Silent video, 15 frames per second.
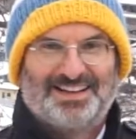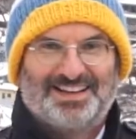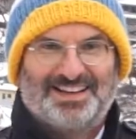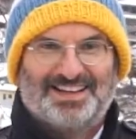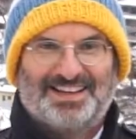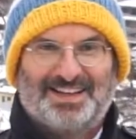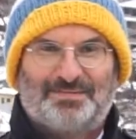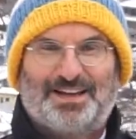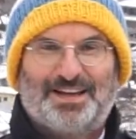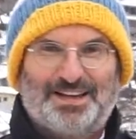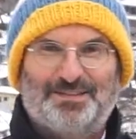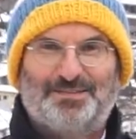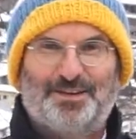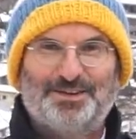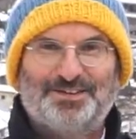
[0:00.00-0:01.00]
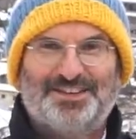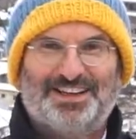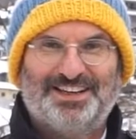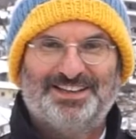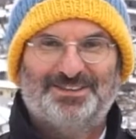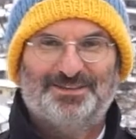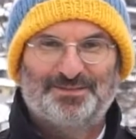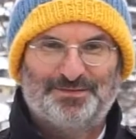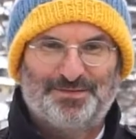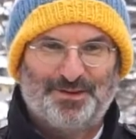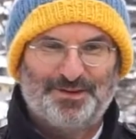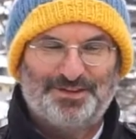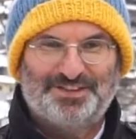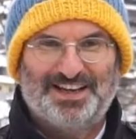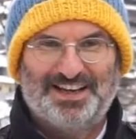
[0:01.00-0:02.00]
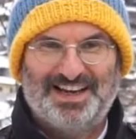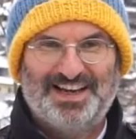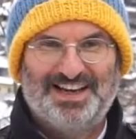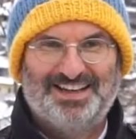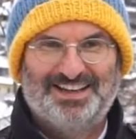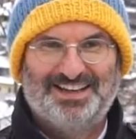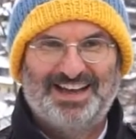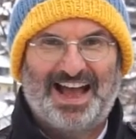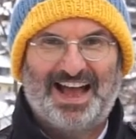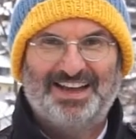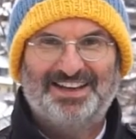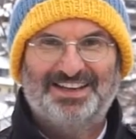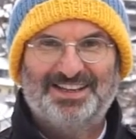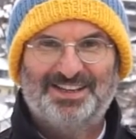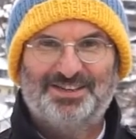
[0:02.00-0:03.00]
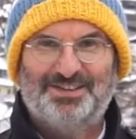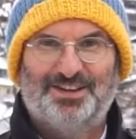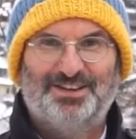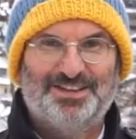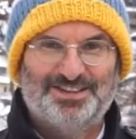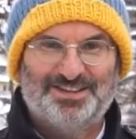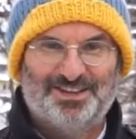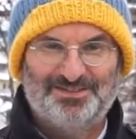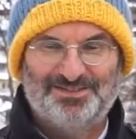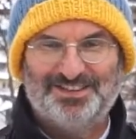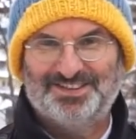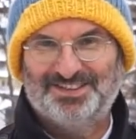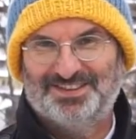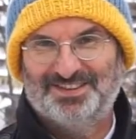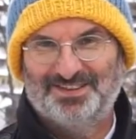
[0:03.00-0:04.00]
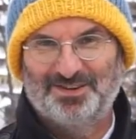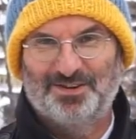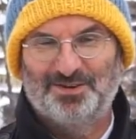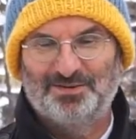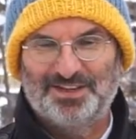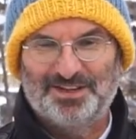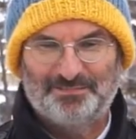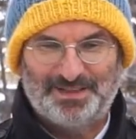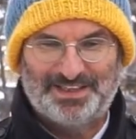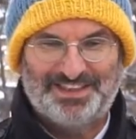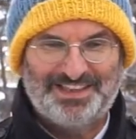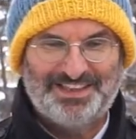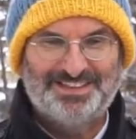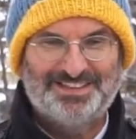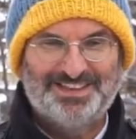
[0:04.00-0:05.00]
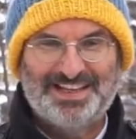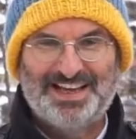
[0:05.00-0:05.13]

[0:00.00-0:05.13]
Liebe Völserinnen und Völser, heuer ist alles anders, Corona bedingt.